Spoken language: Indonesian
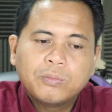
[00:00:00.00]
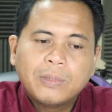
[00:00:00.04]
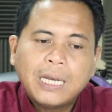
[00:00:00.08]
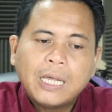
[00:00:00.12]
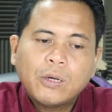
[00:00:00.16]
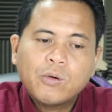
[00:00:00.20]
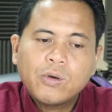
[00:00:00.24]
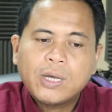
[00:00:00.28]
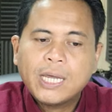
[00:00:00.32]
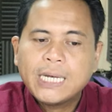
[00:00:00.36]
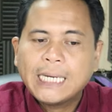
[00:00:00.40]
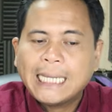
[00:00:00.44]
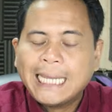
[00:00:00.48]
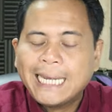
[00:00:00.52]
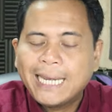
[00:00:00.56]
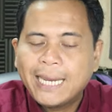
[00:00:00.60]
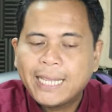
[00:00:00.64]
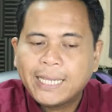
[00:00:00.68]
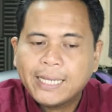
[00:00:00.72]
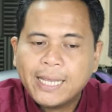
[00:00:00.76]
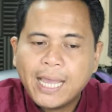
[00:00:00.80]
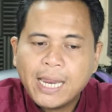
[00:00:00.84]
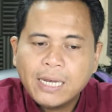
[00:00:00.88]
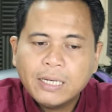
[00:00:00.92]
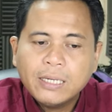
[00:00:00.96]
melakukan
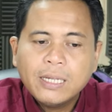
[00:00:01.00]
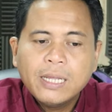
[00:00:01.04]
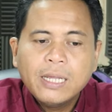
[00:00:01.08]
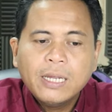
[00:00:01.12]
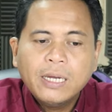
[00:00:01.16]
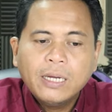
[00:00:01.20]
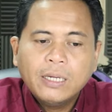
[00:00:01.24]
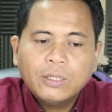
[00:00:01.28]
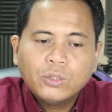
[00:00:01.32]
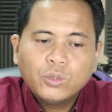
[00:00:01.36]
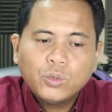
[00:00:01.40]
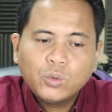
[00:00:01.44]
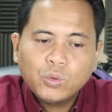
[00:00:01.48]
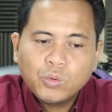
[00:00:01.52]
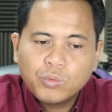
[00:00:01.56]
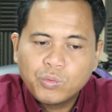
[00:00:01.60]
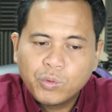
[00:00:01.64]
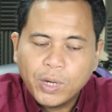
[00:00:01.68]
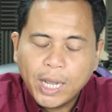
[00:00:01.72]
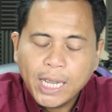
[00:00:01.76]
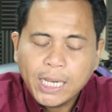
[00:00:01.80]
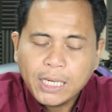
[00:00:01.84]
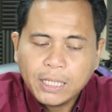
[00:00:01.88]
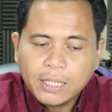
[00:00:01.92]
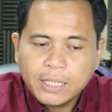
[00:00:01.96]
kenaikan suku
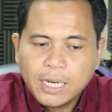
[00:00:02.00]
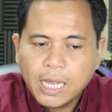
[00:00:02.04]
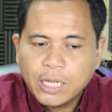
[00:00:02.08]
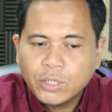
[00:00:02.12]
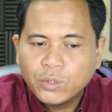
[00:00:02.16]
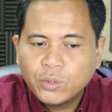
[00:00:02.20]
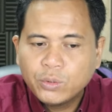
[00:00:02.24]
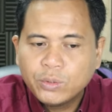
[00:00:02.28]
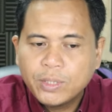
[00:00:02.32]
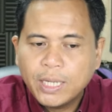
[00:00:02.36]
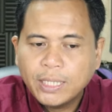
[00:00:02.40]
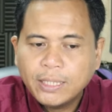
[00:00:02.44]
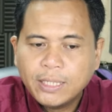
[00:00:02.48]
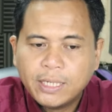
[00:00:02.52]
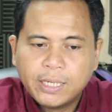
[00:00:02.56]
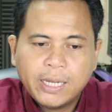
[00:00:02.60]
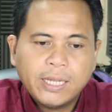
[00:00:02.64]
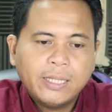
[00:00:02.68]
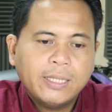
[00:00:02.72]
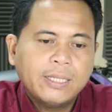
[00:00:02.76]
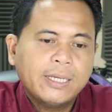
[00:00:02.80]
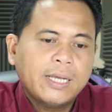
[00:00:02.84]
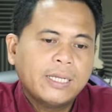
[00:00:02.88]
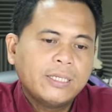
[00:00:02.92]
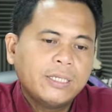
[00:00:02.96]
bunga dan juga
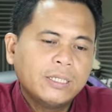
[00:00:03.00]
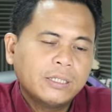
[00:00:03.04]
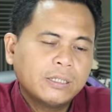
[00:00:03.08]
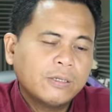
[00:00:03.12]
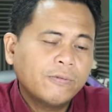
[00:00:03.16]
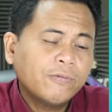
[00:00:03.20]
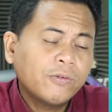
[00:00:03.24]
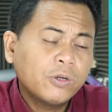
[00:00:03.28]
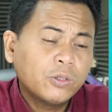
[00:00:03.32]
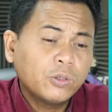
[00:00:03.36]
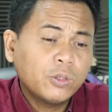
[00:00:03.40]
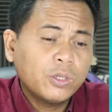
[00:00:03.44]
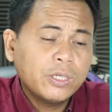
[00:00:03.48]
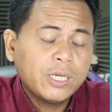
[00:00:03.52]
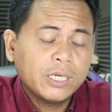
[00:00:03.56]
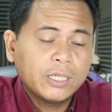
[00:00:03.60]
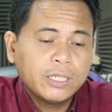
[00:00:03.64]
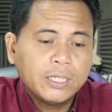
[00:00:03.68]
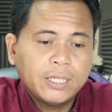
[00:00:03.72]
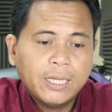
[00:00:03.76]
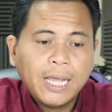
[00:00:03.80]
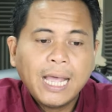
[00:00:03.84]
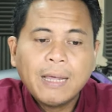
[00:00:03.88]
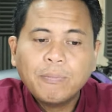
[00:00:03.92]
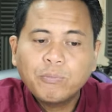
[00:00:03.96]
terkait dengan yield curve control yang
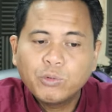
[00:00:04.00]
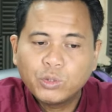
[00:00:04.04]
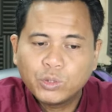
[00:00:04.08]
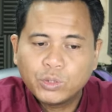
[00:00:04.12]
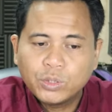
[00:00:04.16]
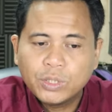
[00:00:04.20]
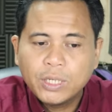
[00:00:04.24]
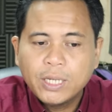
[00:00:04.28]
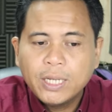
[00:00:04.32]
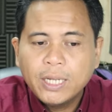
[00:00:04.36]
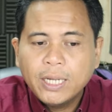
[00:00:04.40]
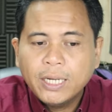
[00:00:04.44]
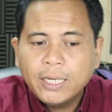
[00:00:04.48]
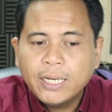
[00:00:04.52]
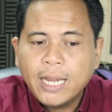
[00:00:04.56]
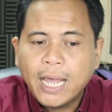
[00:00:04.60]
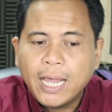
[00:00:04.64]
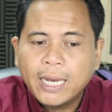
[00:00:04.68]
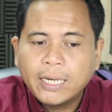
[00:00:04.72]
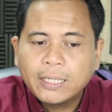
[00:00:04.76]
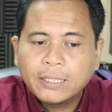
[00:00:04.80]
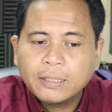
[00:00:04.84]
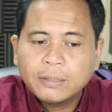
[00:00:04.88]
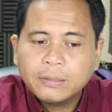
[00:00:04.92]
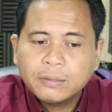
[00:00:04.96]
dihapus.
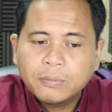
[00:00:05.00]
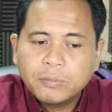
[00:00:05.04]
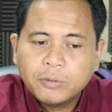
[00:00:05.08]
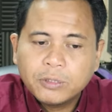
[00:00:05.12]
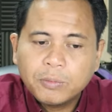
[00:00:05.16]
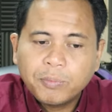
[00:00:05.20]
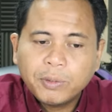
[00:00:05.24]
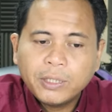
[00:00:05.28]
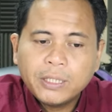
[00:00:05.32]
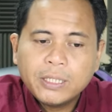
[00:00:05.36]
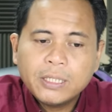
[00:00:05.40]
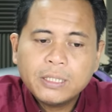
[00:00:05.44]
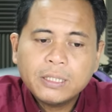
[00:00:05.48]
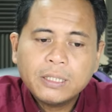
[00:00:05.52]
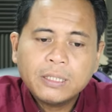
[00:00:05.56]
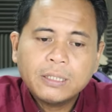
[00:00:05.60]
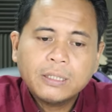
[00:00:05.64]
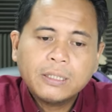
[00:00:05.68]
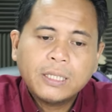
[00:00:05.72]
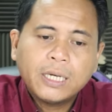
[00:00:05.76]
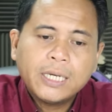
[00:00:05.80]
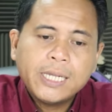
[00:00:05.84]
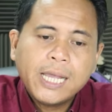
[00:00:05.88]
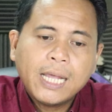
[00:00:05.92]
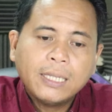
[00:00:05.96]
Dan seperti
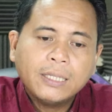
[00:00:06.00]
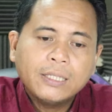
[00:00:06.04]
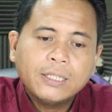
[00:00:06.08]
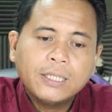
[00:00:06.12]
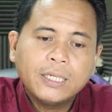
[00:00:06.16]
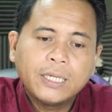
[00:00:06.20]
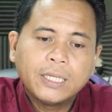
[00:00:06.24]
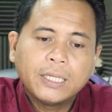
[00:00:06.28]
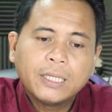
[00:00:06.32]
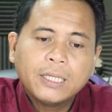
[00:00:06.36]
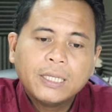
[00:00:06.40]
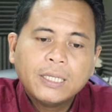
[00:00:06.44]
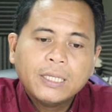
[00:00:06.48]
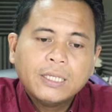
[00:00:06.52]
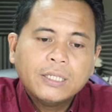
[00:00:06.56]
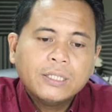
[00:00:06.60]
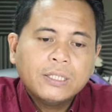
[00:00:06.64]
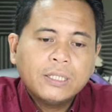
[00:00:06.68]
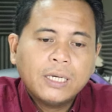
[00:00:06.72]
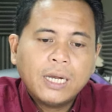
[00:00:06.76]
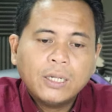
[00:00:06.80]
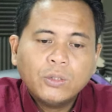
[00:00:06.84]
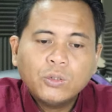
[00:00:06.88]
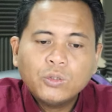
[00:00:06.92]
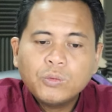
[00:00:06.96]
terlihat di sini,
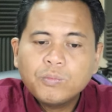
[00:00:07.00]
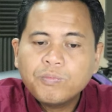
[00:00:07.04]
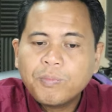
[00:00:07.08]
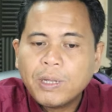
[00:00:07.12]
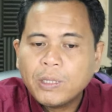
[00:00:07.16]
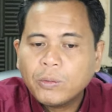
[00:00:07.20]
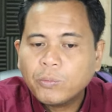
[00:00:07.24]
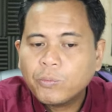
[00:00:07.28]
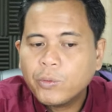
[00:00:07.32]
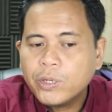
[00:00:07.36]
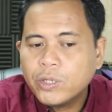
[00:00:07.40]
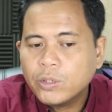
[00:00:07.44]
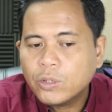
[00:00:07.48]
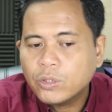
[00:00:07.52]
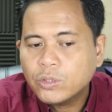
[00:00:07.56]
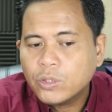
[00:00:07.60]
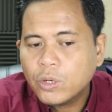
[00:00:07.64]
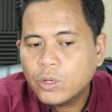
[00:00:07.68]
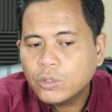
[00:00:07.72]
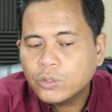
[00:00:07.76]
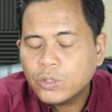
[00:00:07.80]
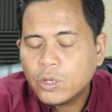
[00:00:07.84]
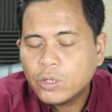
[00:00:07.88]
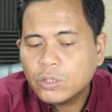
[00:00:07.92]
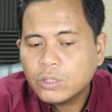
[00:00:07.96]
104.00
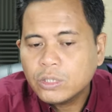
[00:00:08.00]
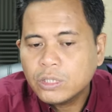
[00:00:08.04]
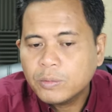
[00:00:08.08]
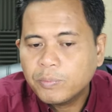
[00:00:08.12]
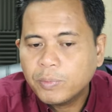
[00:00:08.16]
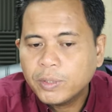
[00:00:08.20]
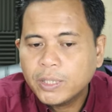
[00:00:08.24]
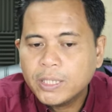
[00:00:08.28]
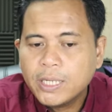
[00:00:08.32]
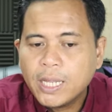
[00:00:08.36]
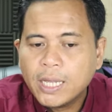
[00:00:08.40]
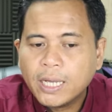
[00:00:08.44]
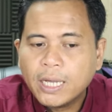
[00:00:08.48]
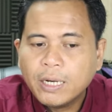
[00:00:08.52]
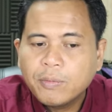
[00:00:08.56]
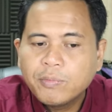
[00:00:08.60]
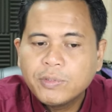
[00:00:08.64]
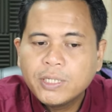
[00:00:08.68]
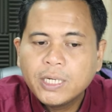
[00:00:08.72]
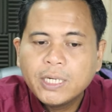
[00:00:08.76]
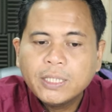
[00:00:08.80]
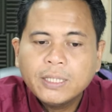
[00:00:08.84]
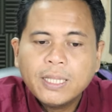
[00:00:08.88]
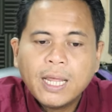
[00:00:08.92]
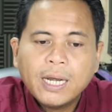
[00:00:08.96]
sepertinya akan
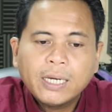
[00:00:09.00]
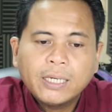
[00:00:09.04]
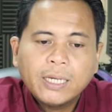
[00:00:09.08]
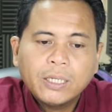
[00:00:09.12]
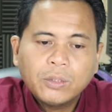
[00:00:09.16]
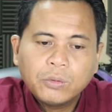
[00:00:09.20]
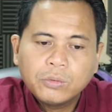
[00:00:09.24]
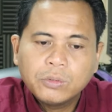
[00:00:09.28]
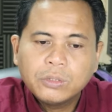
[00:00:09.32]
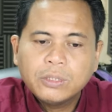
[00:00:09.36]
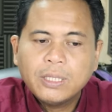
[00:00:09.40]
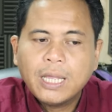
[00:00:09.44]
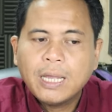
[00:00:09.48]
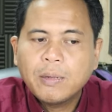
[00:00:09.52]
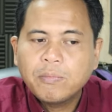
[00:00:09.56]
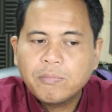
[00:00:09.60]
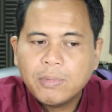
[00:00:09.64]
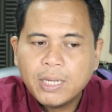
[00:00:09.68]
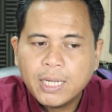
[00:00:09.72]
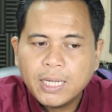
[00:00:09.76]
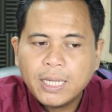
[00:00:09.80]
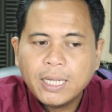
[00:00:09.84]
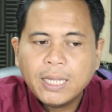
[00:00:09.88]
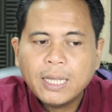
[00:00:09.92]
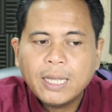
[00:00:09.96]
menjadi target
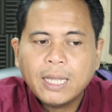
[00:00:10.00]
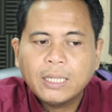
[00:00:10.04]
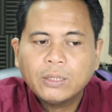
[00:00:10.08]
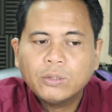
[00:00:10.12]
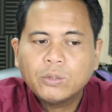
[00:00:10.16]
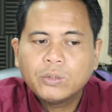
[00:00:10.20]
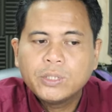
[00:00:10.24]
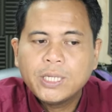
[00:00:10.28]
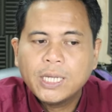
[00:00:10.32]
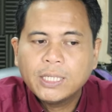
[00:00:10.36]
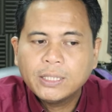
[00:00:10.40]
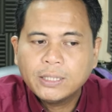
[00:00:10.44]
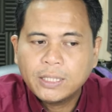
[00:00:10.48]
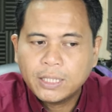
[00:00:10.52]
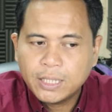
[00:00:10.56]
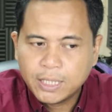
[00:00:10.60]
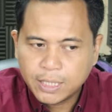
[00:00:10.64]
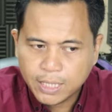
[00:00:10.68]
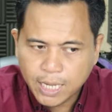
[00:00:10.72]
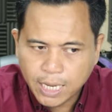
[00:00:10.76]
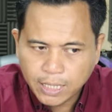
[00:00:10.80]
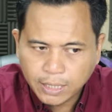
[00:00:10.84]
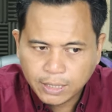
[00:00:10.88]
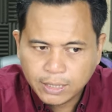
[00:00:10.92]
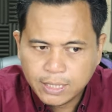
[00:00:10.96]
utama atau yang
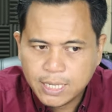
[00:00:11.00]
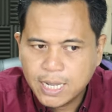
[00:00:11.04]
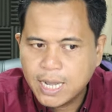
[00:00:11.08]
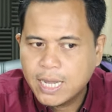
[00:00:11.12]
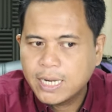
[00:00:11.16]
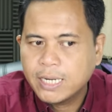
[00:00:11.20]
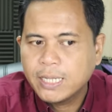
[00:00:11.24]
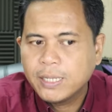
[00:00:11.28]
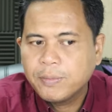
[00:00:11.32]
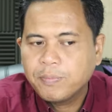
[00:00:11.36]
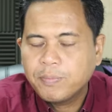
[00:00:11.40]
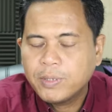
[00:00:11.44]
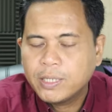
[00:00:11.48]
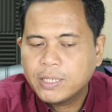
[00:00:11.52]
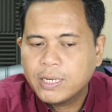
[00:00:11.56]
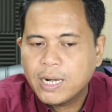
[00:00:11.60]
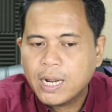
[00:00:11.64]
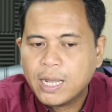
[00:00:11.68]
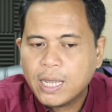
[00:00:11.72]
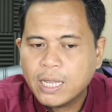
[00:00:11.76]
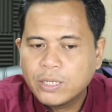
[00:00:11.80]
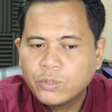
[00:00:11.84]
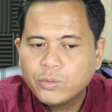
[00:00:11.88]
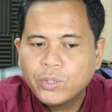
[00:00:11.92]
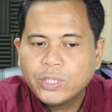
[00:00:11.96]
terdekat dari
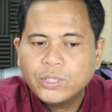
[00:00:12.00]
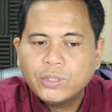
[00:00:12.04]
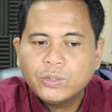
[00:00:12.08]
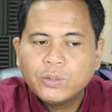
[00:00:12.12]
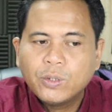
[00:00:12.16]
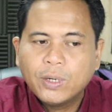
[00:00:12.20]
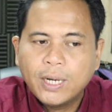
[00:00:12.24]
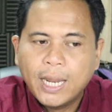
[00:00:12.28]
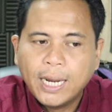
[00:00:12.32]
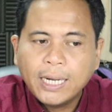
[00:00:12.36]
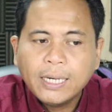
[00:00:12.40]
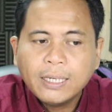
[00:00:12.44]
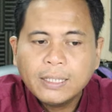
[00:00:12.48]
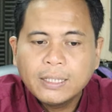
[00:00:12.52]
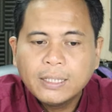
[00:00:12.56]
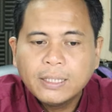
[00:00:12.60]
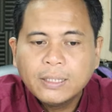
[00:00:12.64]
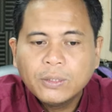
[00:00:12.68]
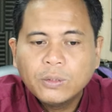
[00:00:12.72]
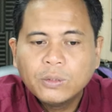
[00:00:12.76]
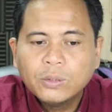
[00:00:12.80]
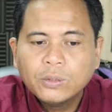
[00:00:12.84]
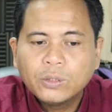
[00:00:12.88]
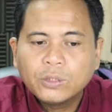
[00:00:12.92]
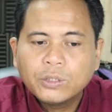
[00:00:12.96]
pergerakan US dollar
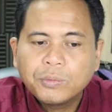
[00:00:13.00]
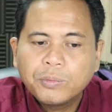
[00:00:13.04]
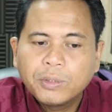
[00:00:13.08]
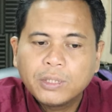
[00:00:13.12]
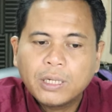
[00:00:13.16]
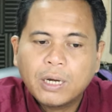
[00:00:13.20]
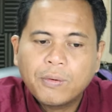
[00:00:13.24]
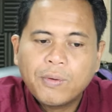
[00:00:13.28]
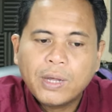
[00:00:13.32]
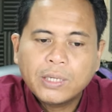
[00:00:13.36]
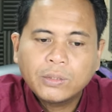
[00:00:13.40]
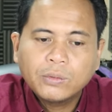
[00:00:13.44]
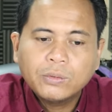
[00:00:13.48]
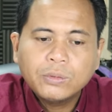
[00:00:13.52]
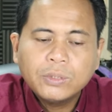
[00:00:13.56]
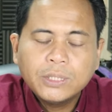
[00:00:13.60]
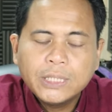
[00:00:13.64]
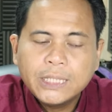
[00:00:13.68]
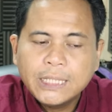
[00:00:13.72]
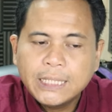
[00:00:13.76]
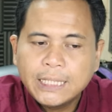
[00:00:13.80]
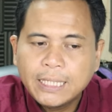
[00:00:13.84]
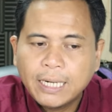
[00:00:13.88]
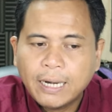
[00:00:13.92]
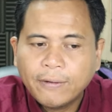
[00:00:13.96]
untuk sementara waktu
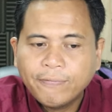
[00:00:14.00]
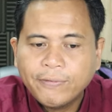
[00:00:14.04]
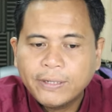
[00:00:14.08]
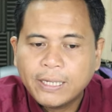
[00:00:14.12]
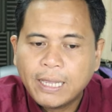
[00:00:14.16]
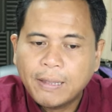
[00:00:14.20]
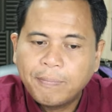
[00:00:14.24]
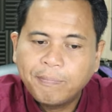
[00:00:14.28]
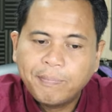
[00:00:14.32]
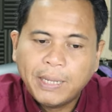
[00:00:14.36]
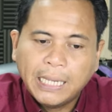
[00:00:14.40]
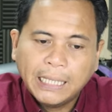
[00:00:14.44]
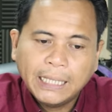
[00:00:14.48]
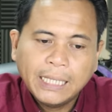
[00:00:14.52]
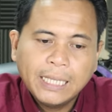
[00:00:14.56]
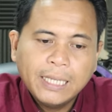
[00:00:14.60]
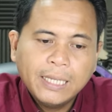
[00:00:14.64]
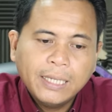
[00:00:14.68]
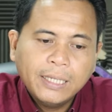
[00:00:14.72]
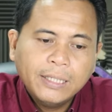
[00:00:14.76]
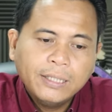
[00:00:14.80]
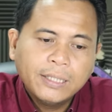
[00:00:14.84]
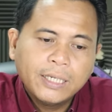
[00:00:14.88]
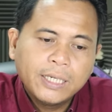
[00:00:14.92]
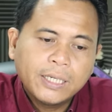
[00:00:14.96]
di grafik keempat.
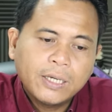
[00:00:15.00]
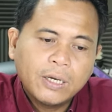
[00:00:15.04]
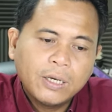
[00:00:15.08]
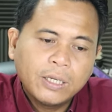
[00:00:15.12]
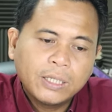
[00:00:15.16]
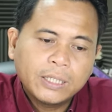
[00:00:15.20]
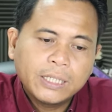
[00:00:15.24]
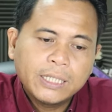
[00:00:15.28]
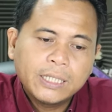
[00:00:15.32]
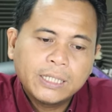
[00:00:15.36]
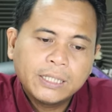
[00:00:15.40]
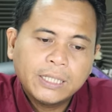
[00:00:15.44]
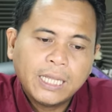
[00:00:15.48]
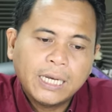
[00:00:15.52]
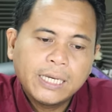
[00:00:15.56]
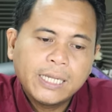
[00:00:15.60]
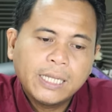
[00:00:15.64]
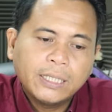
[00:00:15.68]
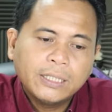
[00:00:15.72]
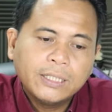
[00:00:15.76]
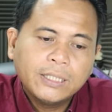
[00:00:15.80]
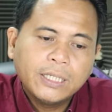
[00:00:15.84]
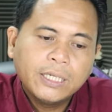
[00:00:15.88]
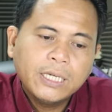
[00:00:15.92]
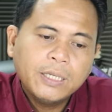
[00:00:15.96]
Jadi kalau kita
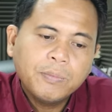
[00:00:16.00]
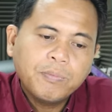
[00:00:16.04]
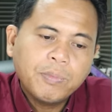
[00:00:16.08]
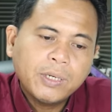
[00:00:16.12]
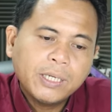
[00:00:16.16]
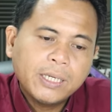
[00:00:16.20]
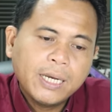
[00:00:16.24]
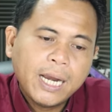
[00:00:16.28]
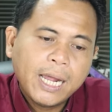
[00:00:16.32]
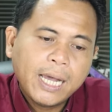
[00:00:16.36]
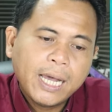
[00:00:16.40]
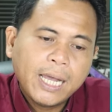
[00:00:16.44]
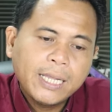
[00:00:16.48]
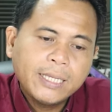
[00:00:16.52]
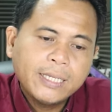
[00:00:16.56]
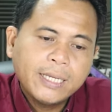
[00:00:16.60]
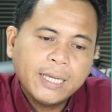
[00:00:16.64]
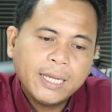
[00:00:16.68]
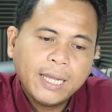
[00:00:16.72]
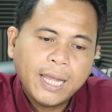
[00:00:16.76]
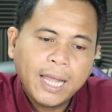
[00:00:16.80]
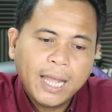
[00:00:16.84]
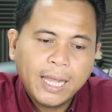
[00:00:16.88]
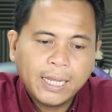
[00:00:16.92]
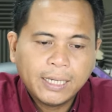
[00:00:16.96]
lihat di sini
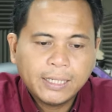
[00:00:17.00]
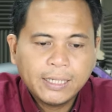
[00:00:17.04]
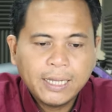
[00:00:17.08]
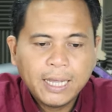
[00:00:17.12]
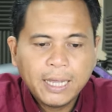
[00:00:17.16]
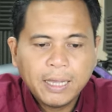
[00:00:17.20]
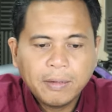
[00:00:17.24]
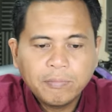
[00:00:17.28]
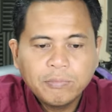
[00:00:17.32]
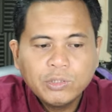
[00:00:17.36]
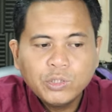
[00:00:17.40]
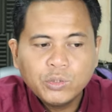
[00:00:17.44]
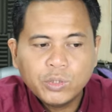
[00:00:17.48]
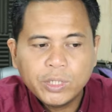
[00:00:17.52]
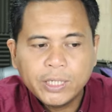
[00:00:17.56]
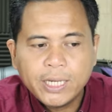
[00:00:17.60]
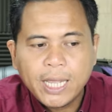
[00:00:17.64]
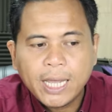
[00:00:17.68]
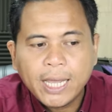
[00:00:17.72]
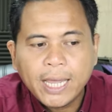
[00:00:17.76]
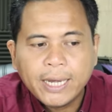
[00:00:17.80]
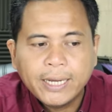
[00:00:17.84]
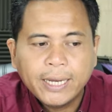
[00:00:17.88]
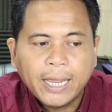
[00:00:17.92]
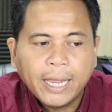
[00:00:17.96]
pergerakannya agak
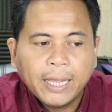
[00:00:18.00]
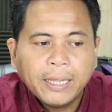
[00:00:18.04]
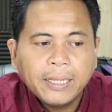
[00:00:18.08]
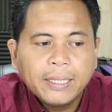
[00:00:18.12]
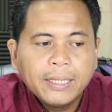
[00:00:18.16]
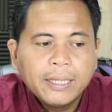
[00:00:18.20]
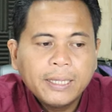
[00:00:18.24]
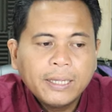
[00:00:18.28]
mencurigakan ya.